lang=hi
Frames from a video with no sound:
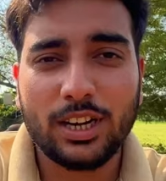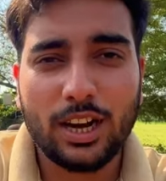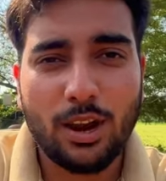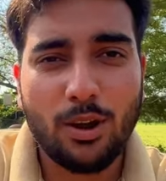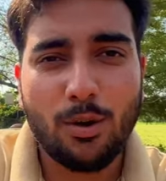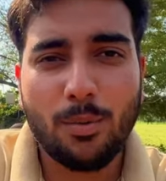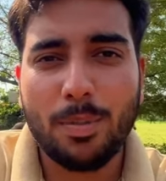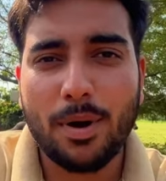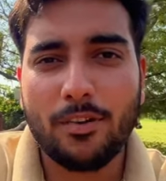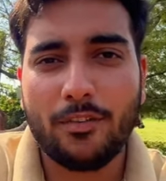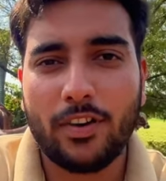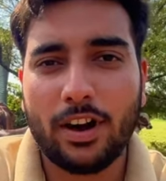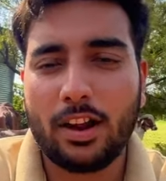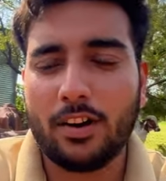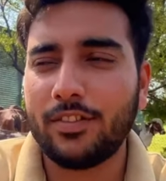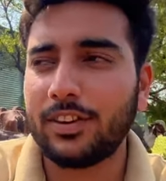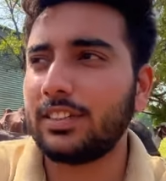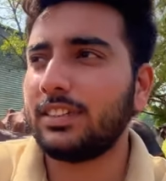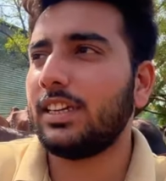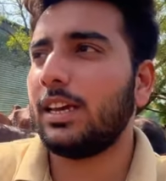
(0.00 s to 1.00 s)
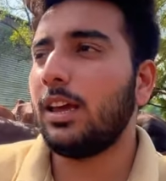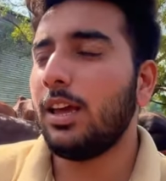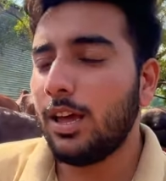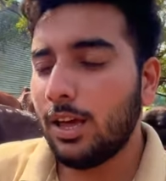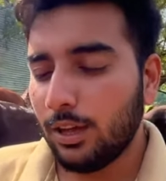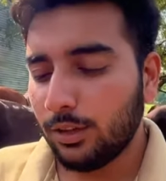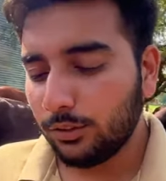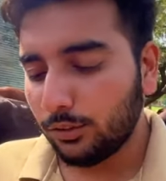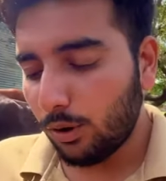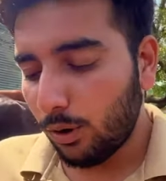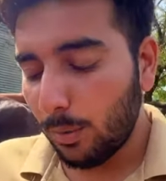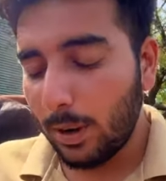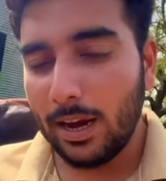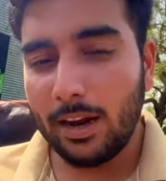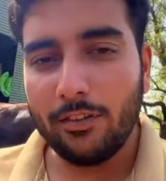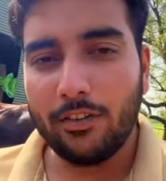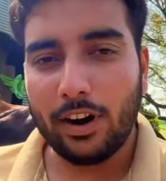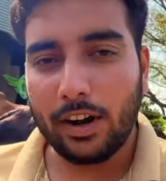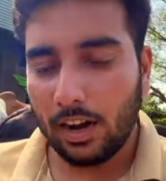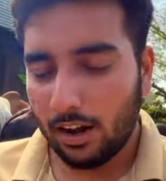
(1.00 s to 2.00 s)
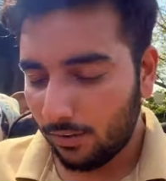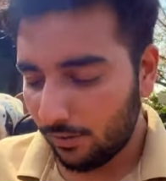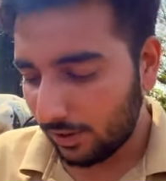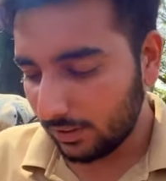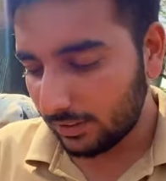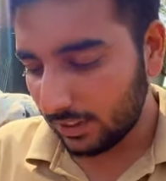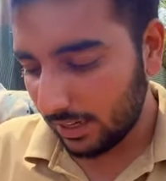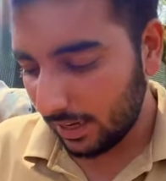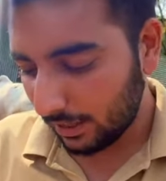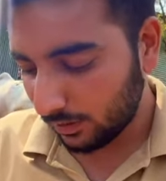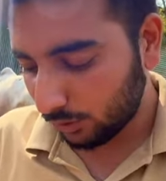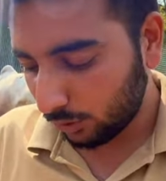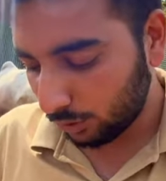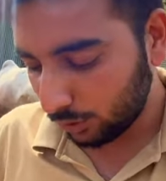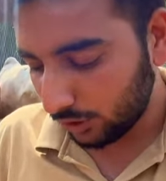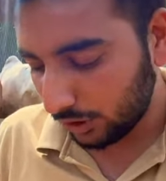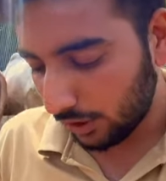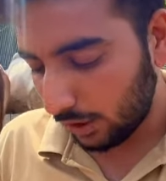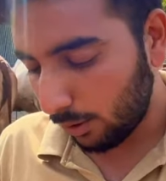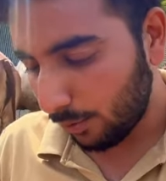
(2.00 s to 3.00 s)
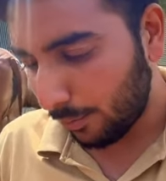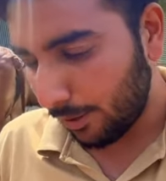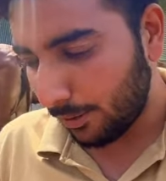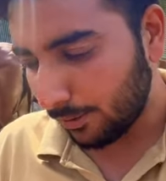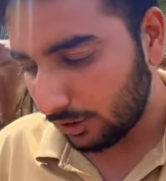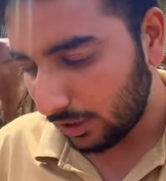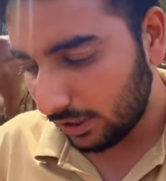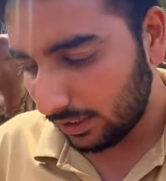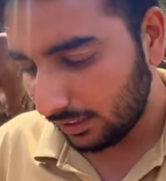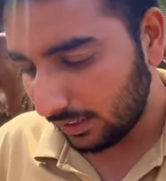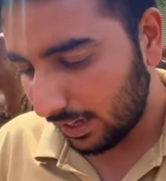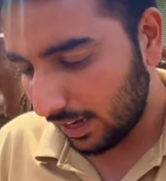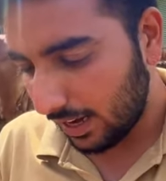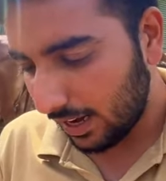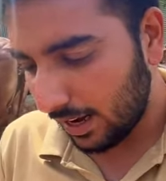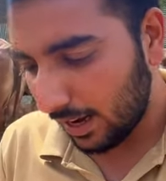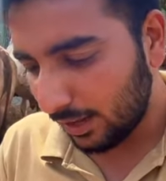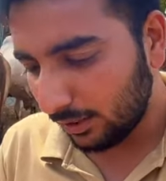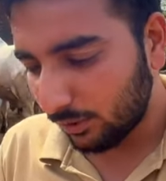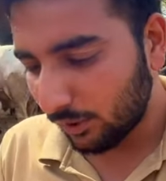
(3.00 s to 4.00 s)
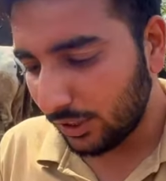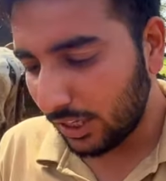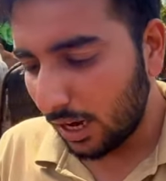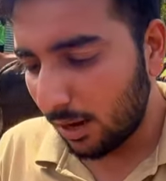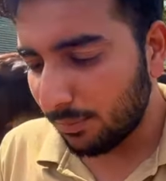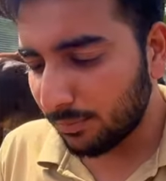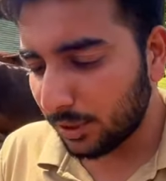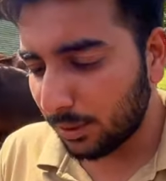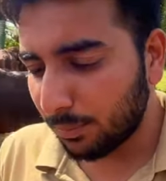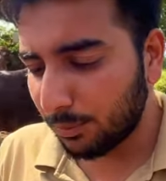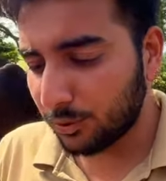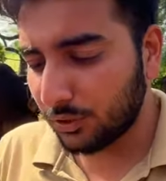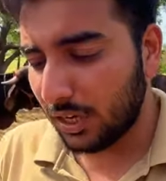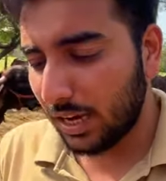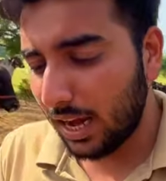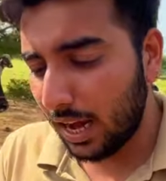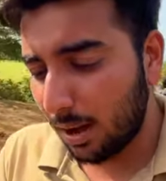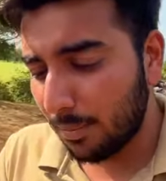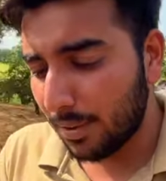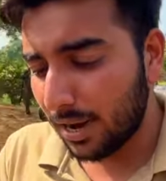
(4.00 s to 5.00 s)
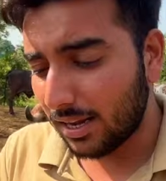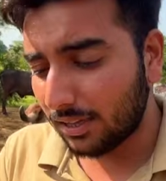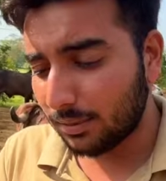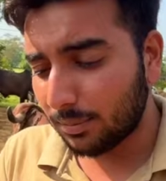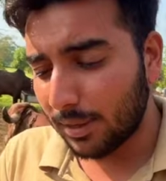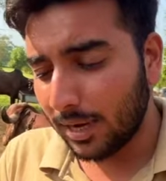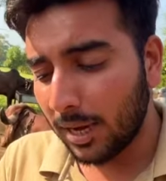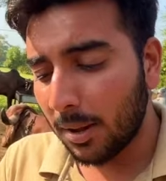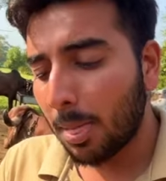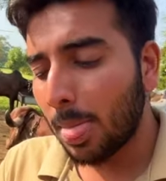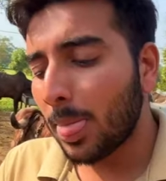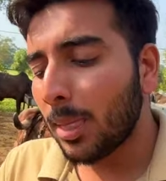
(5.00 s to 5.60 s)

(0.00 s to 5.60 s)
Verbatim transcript: के ऊपर फटाफट से तो भाई फटाफट से नेक्स्ट क्वेश्चन के ऊपर चलते हैं तो ये हमसे पूछ रहे हैं अमरांत भाई